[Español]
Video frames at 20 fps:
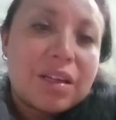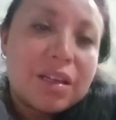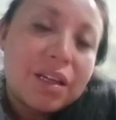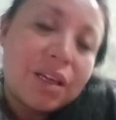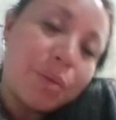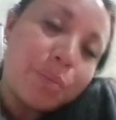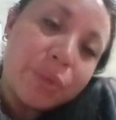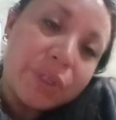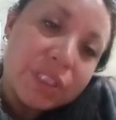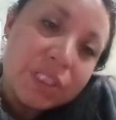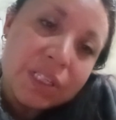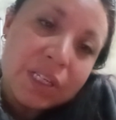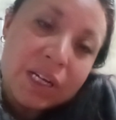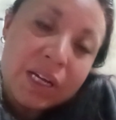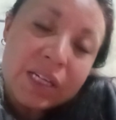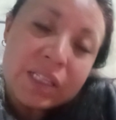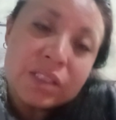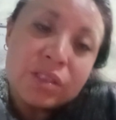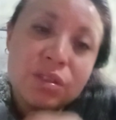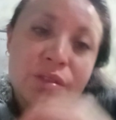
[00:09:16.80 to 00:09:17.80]
Y pues
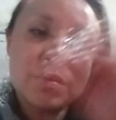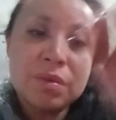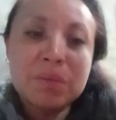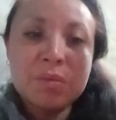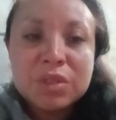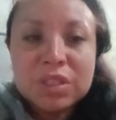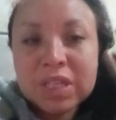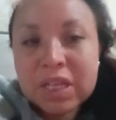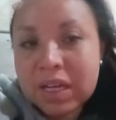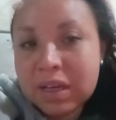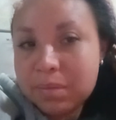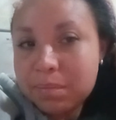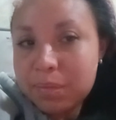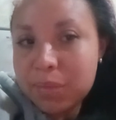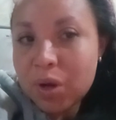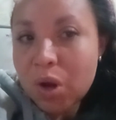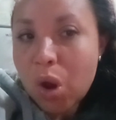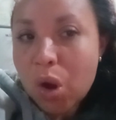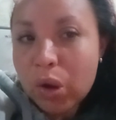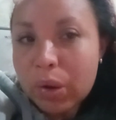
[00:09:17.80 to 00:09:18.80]
chicas, nos vemos en el
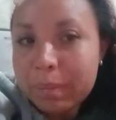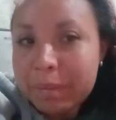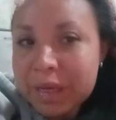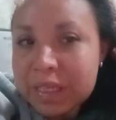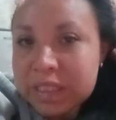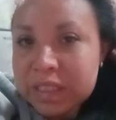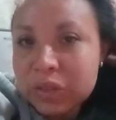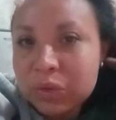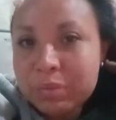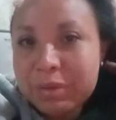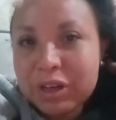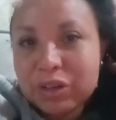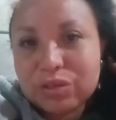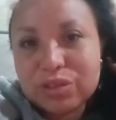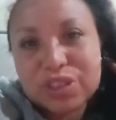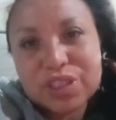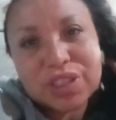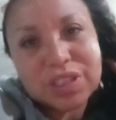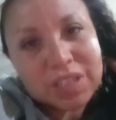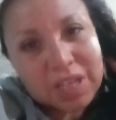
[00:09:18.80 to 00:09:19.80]
blog más número
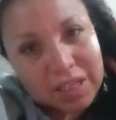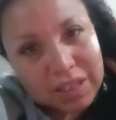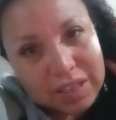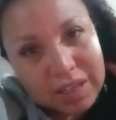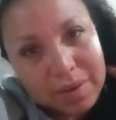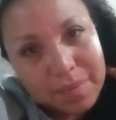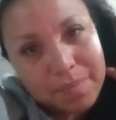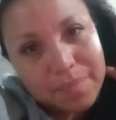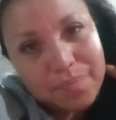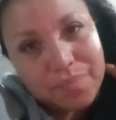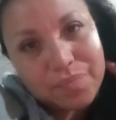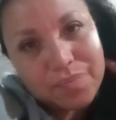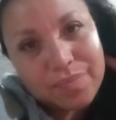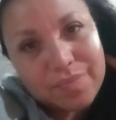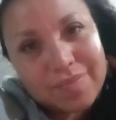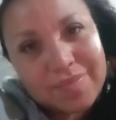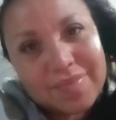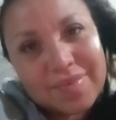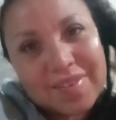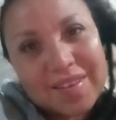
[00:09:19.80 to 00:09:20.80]
7.
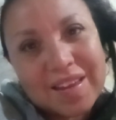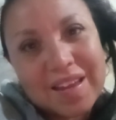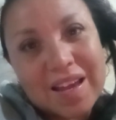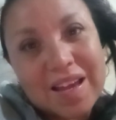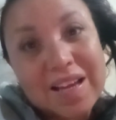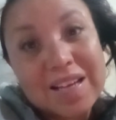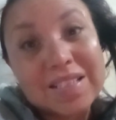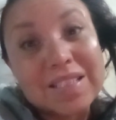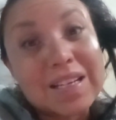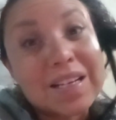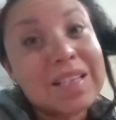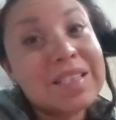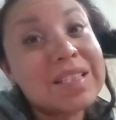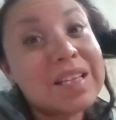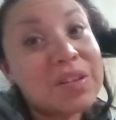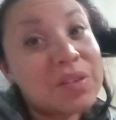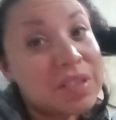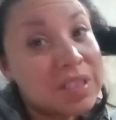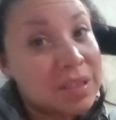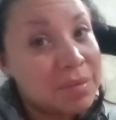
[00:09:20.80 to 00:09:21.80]
Está
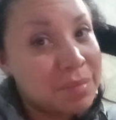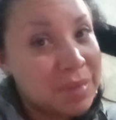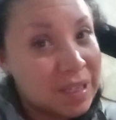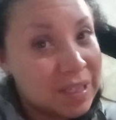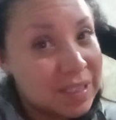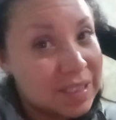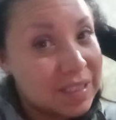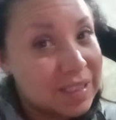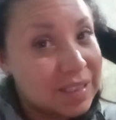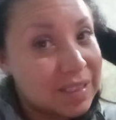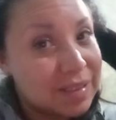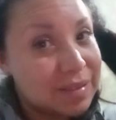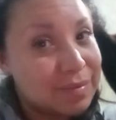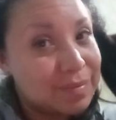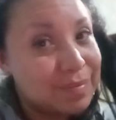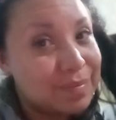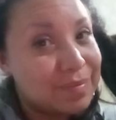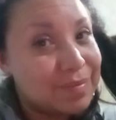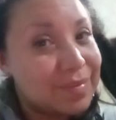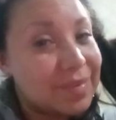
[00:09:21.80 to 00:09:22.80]
cansado este mes.
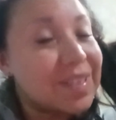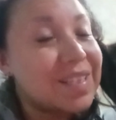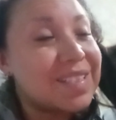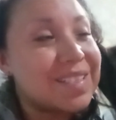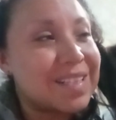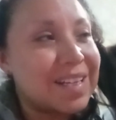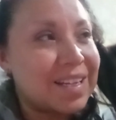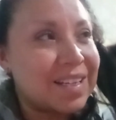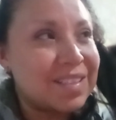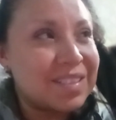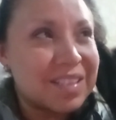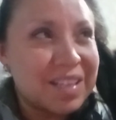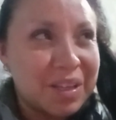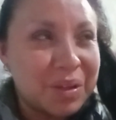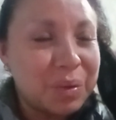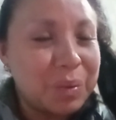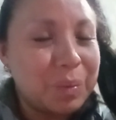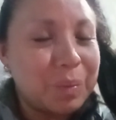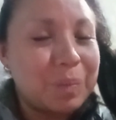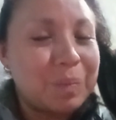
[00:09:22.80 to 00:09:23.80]
Está
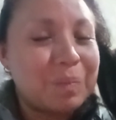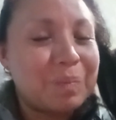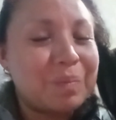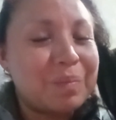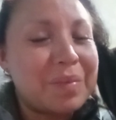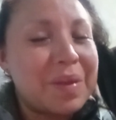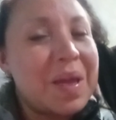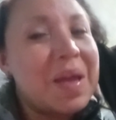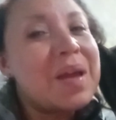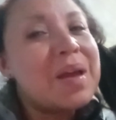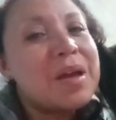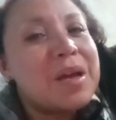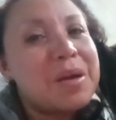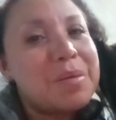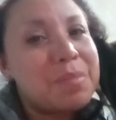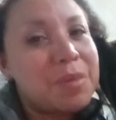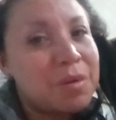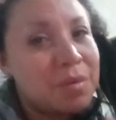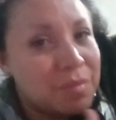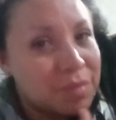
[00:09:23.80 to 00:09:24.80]
cansado.
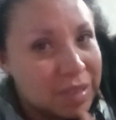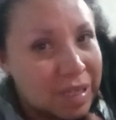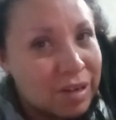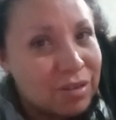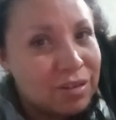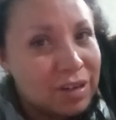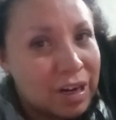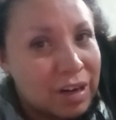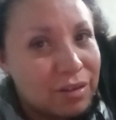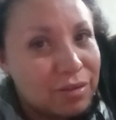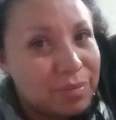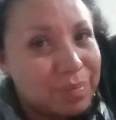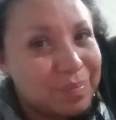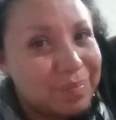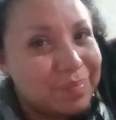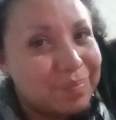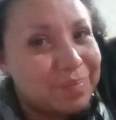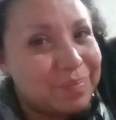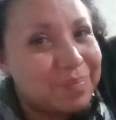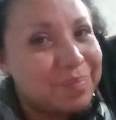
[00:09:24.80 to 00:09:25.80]
Pero vamos a lograrlo.
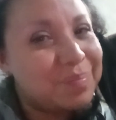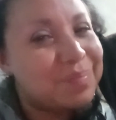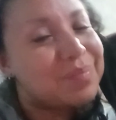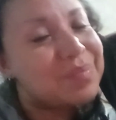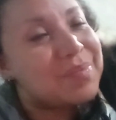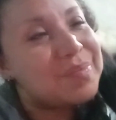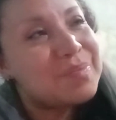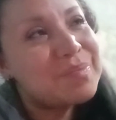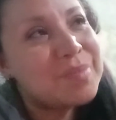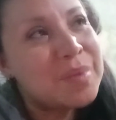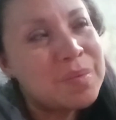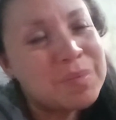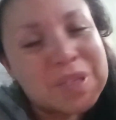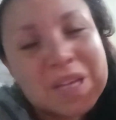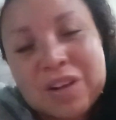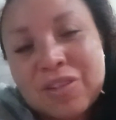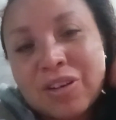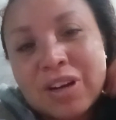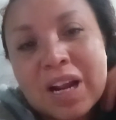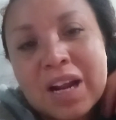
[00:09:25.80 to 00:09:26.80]
Vamos
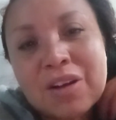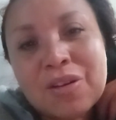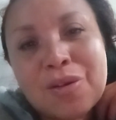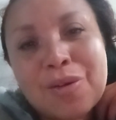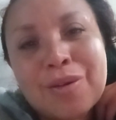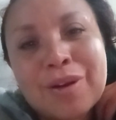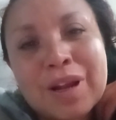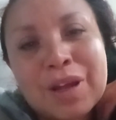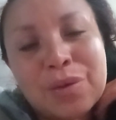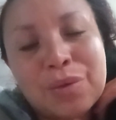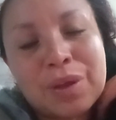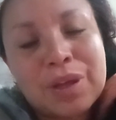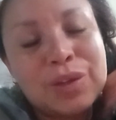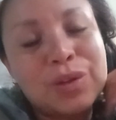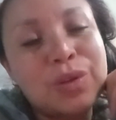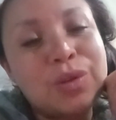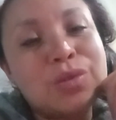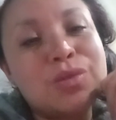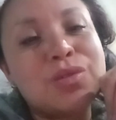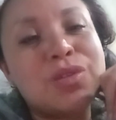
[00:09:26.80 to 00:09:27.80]
a lograrlo con la ayuda de
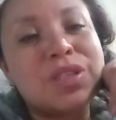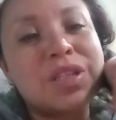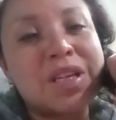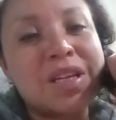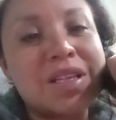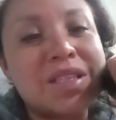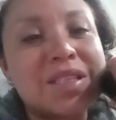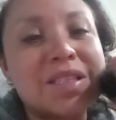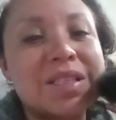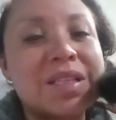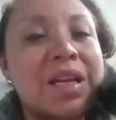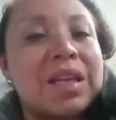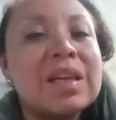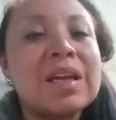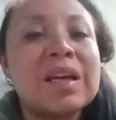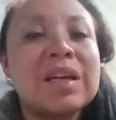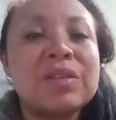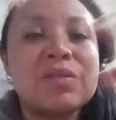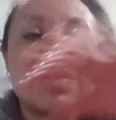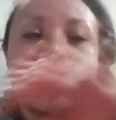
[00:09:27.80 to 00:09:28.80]
todos ustedes que están
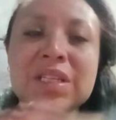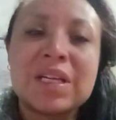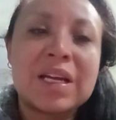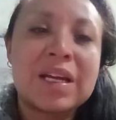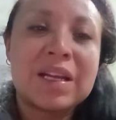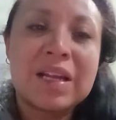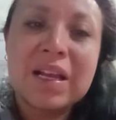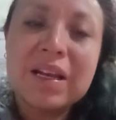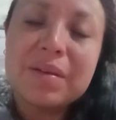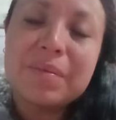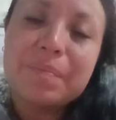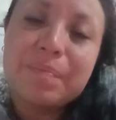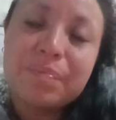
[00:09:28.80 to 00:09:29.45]
llegando a este canal.